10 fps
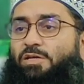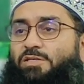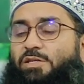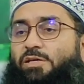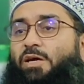
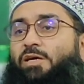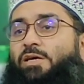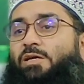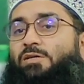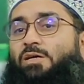इसलिए
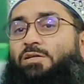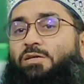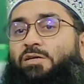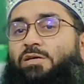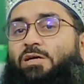किया जाता
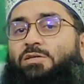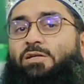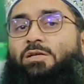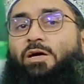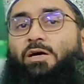किया
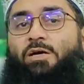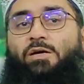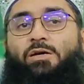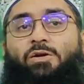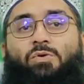जाता है
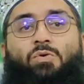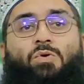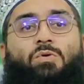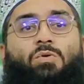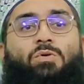कि
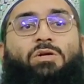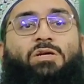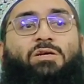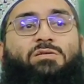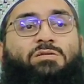लोग
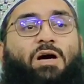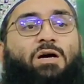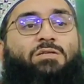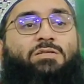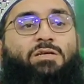उनकी
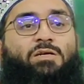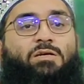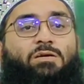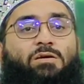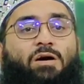ज़ात से
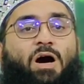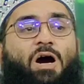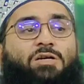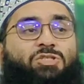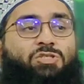
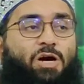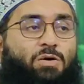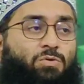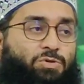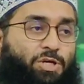आशना
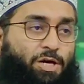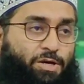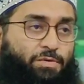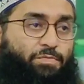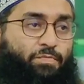हो
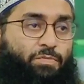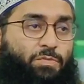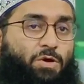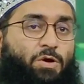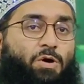जाएं,
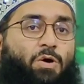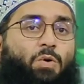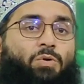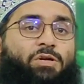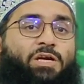
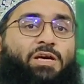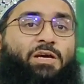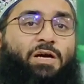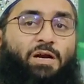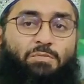उनके
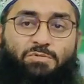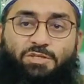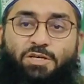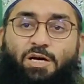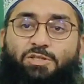कर्म
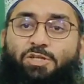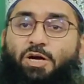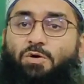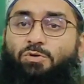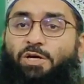से
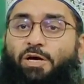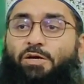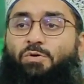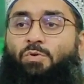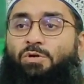आशना हो
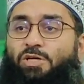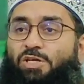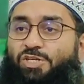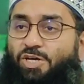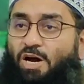जाएं,
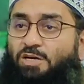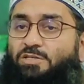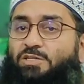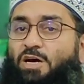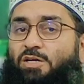उनकी
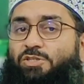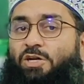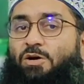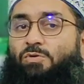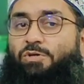शान से
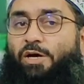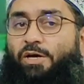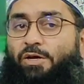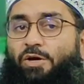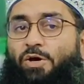आशना हो
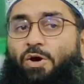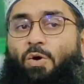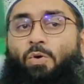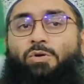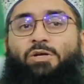जाएं,
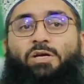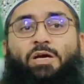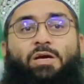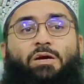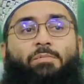
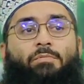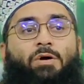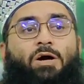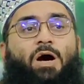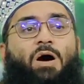उनके
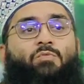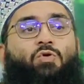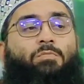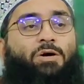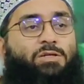मकाम
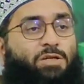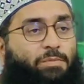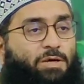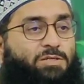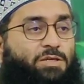व
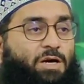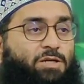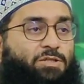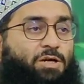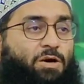मरतबा से
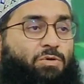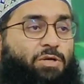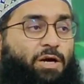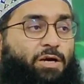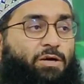आशना हो
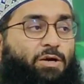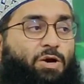जाएं,